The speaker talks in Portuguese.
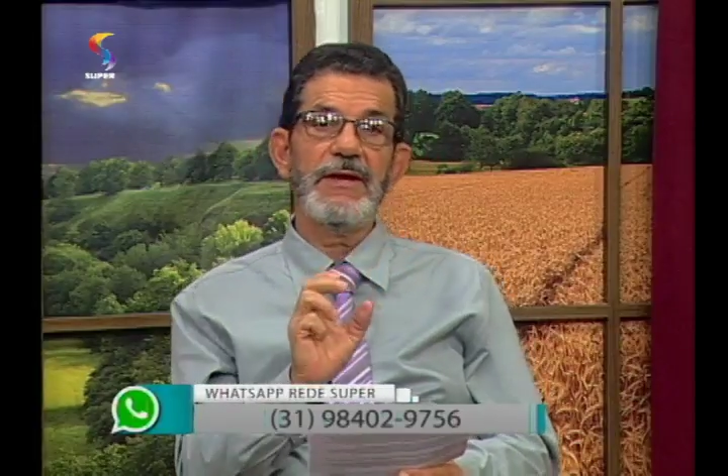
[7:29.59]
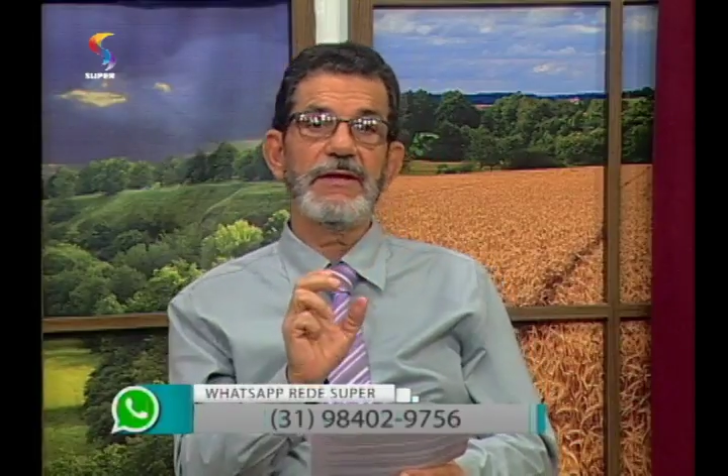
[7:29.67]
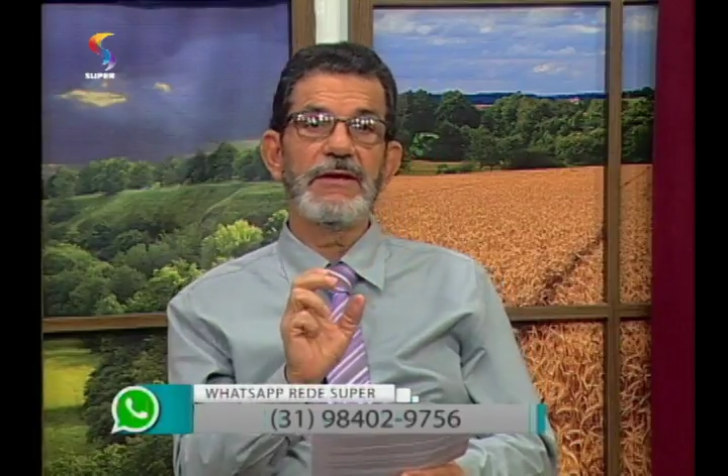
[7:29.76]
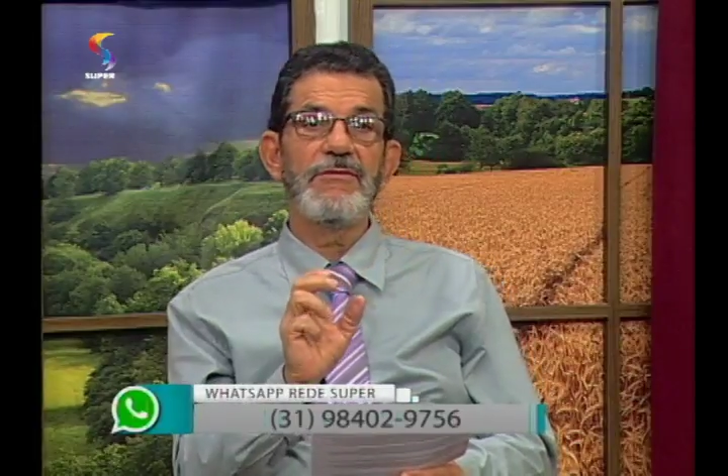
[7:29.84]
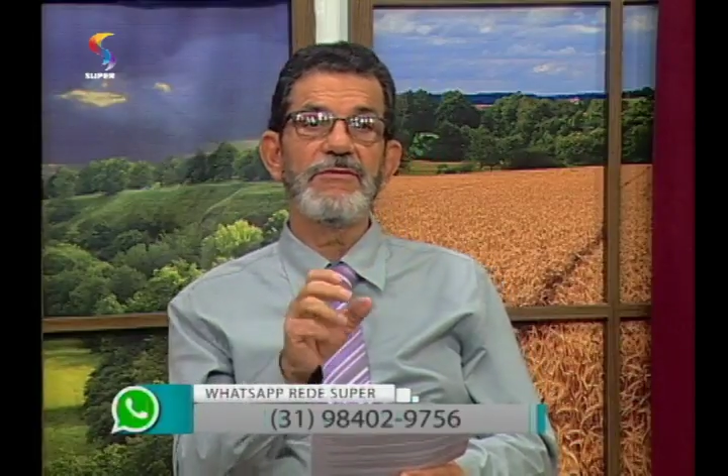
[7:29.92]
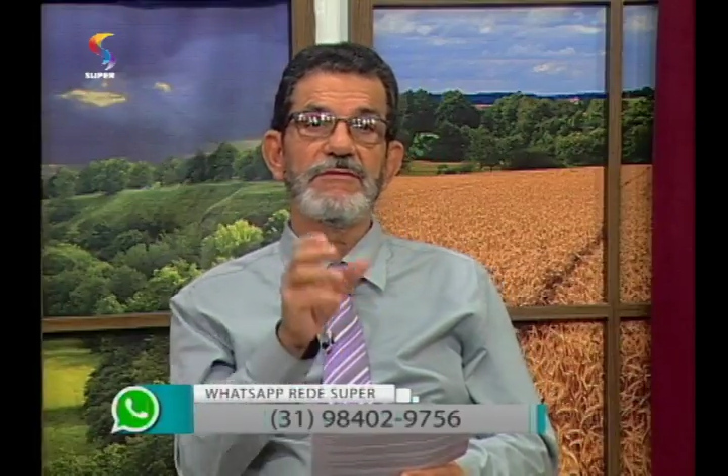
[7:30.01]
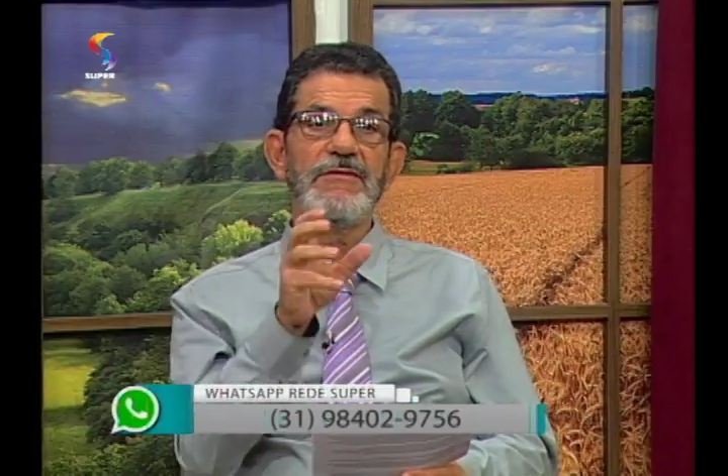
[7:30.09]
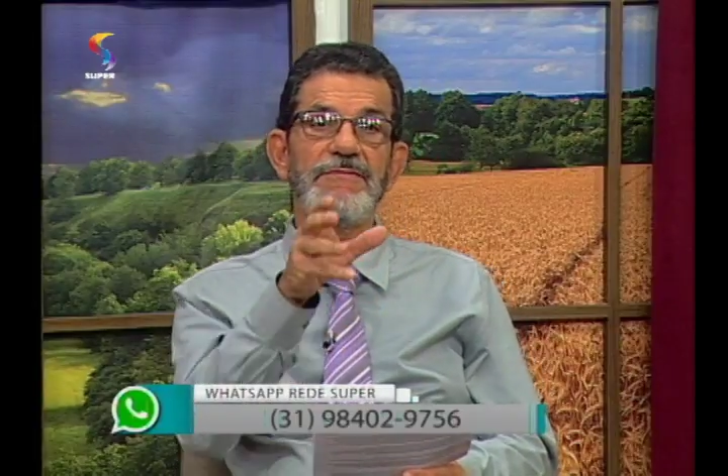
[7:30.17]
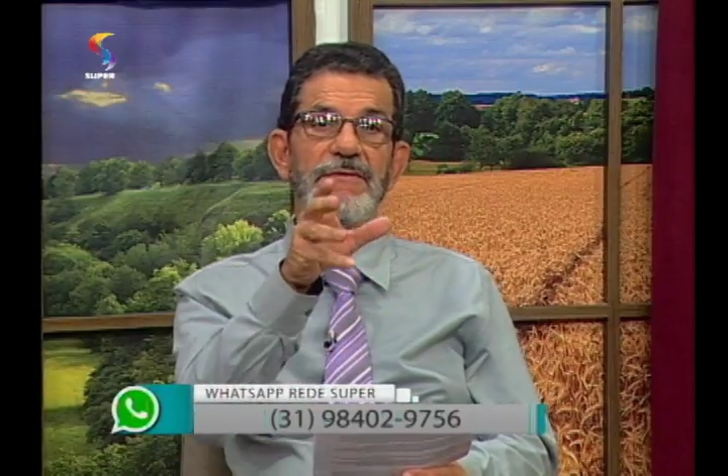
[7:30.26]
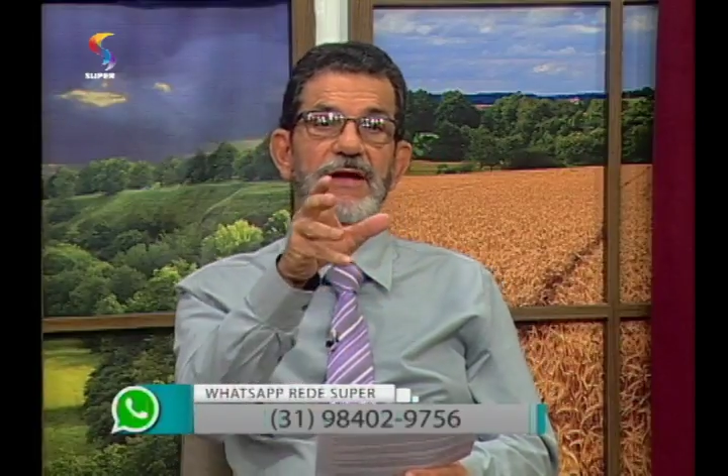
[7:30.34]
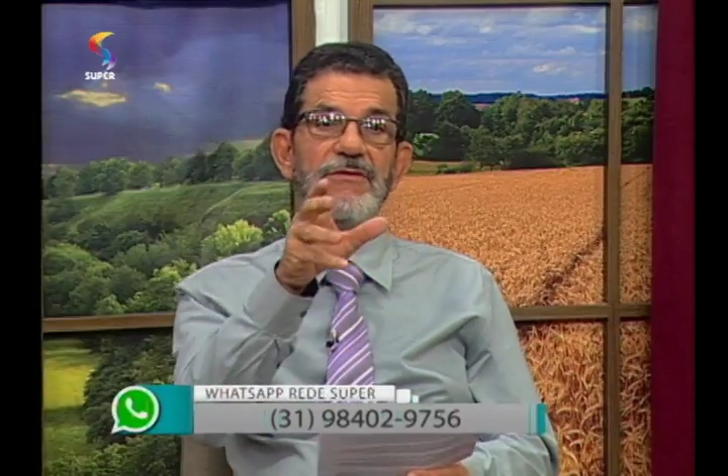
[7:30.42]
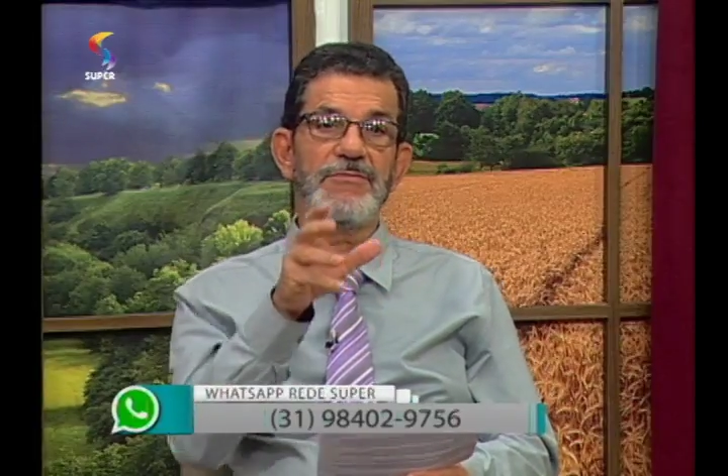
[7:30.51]
aquilo que você
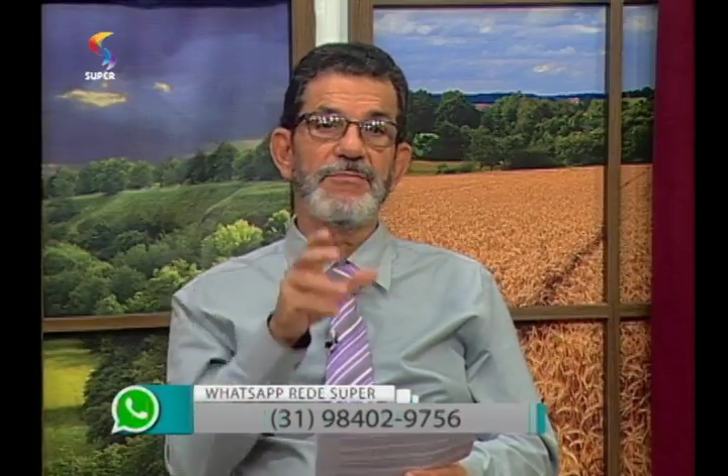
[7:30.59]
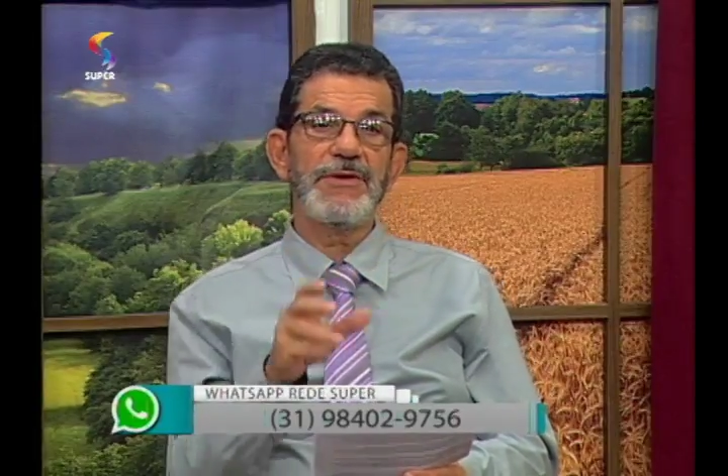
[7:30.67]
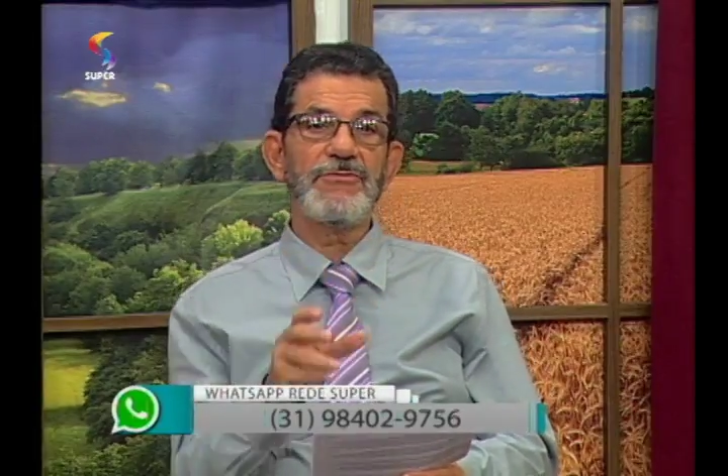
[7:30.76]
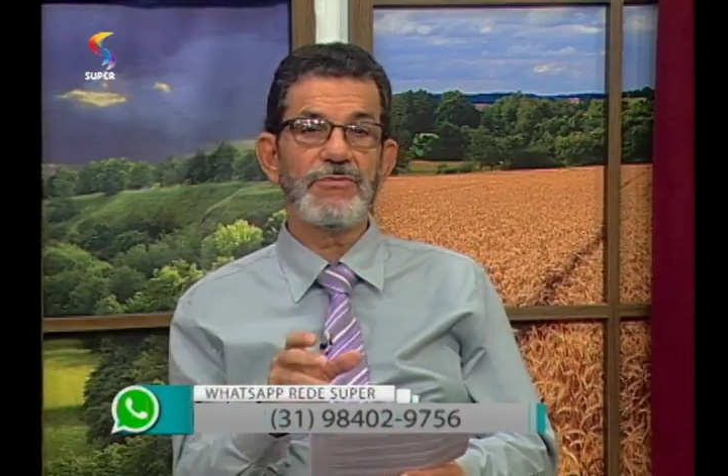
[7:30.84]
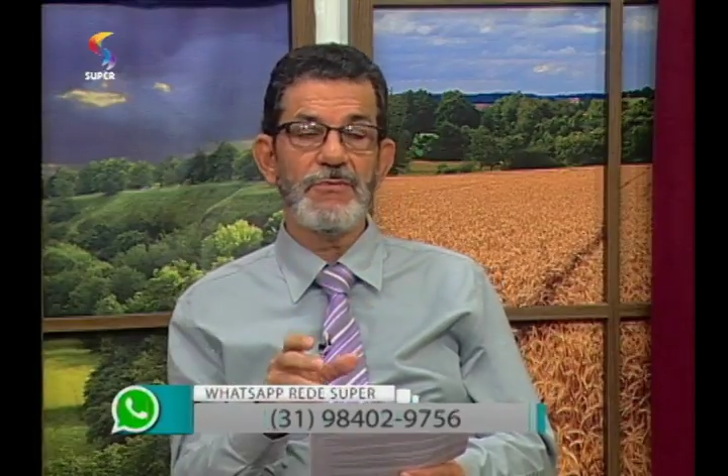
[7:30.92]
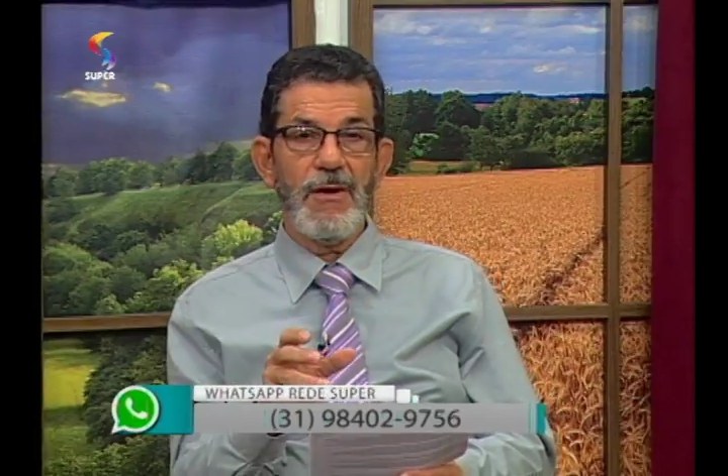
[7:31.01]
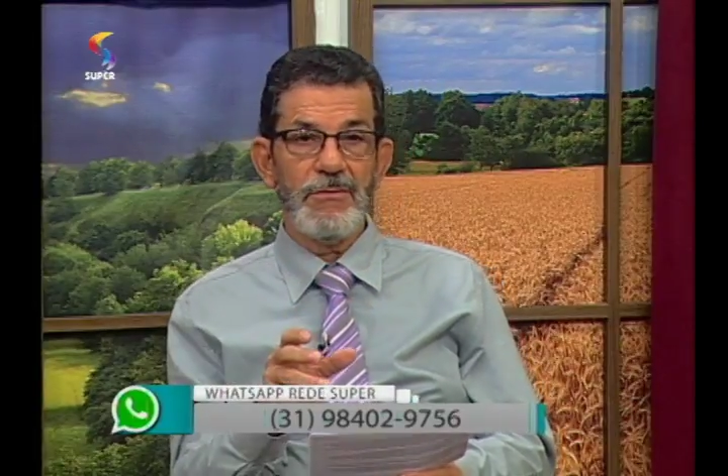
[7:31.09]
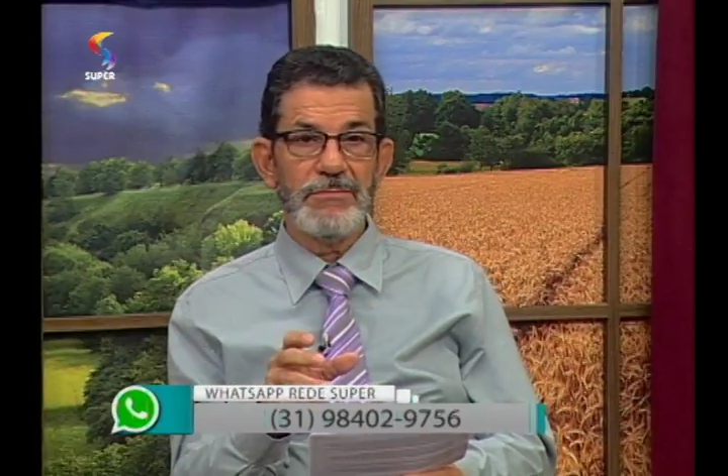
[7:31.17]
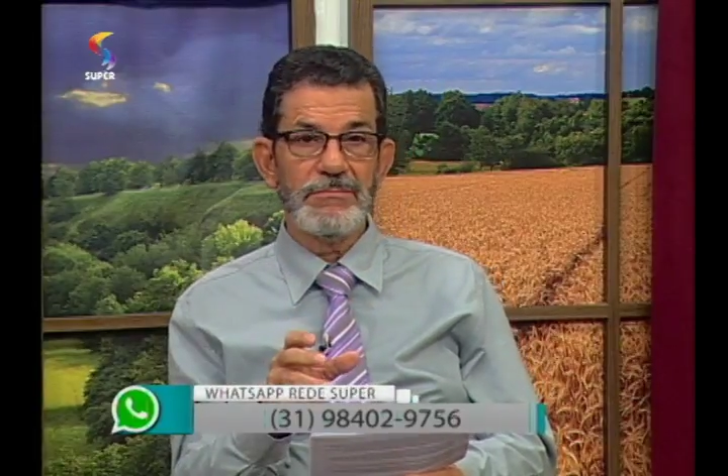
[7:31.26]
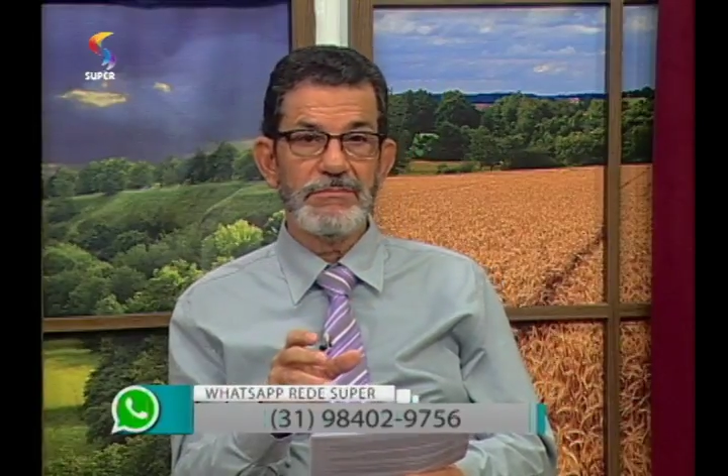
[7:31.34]
faz pessoal.